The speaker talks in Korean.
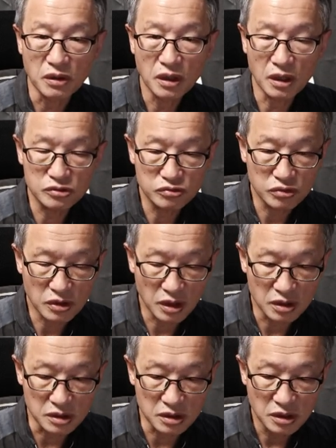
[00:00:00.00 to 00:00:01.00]
아니 우리가
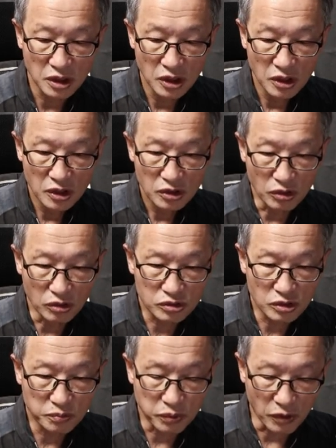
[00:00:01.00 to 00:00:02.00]
이
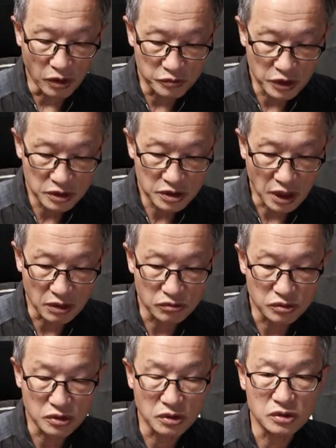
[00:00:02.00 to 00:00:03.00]
여기서 엄연히 살고
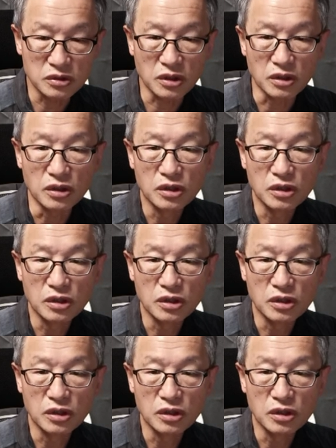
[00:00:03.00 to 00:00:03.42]
있었는데